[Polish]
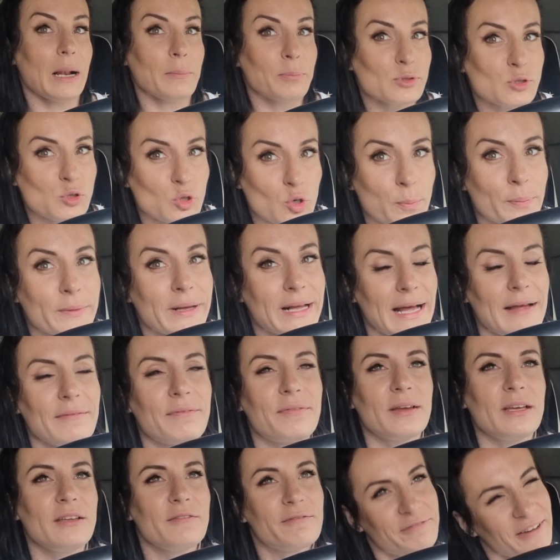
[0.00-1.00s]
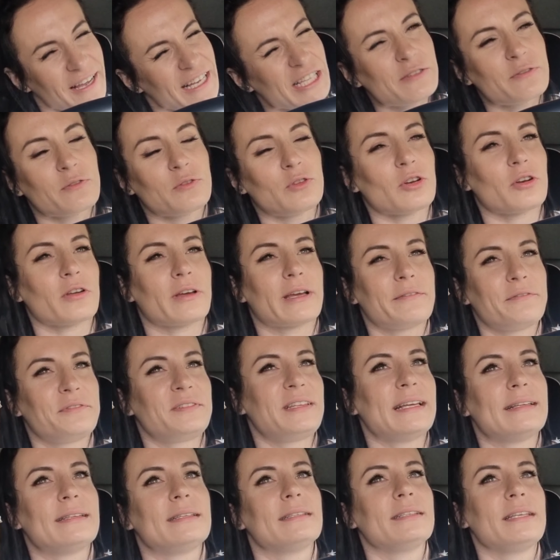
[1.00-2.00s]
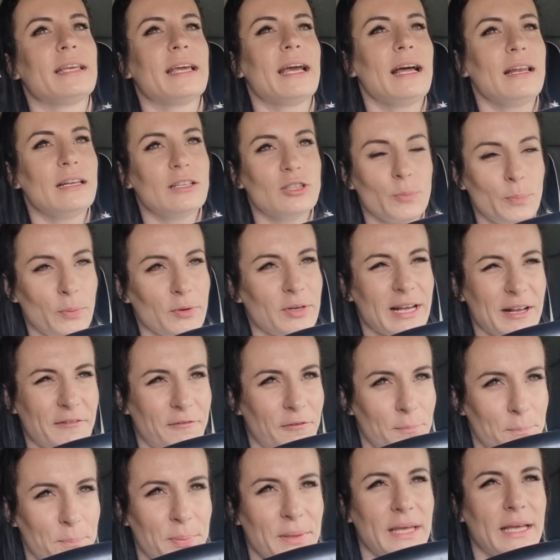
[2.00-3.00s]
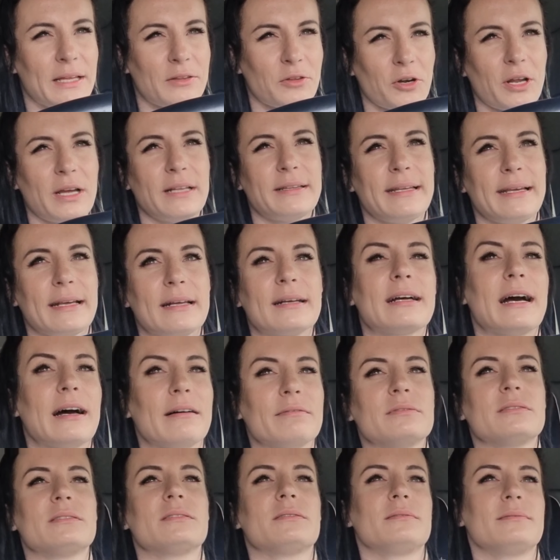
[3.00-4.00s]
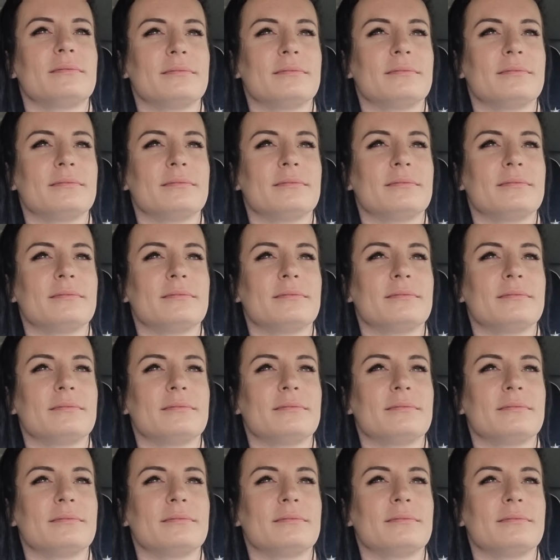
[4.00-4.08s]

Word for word: Albo zrób kawę i wejdź w drogę wtedy, nie? Ale dopiero jak wypije trochę tej kawy.